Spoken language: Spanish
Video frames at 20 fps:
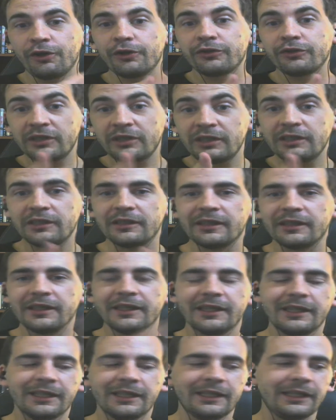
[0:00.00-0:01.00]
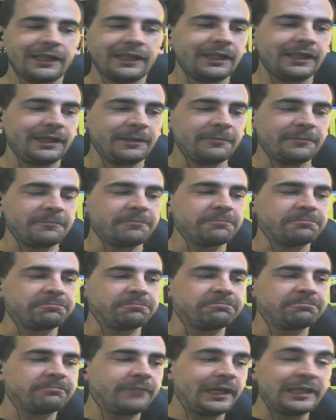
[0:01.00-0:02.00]
sí,
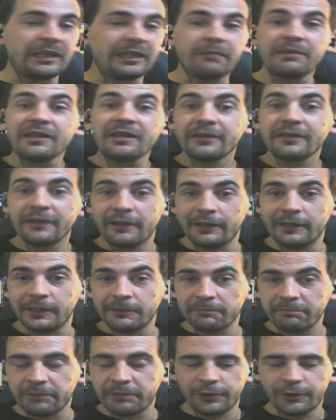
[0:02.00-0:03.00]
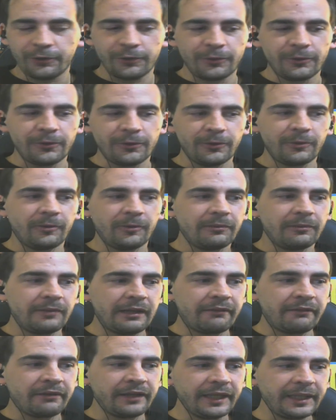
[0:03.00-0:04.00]
em, el de Misery. Pero
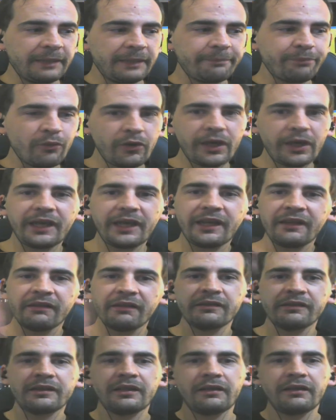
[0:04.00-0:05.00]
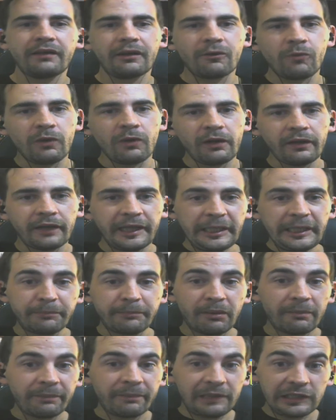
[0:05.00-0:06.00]
la verdad que poca gente recuerda este
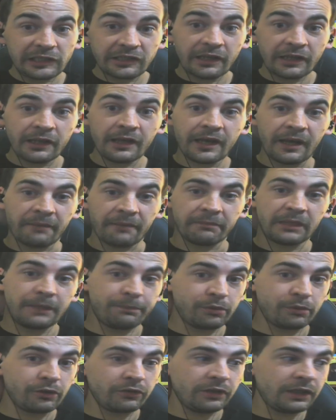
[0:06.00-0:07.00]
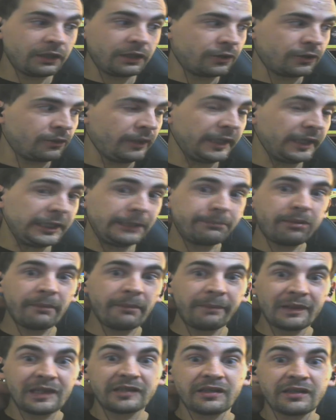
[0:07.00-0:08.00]
papel de James Caan, que por cierto, este
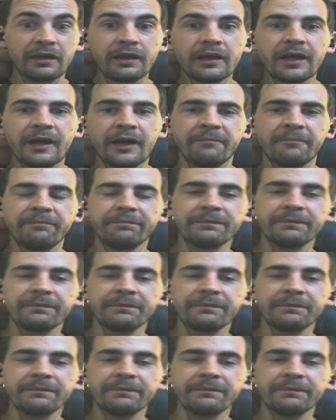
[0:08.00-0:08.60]
papel de James Caan,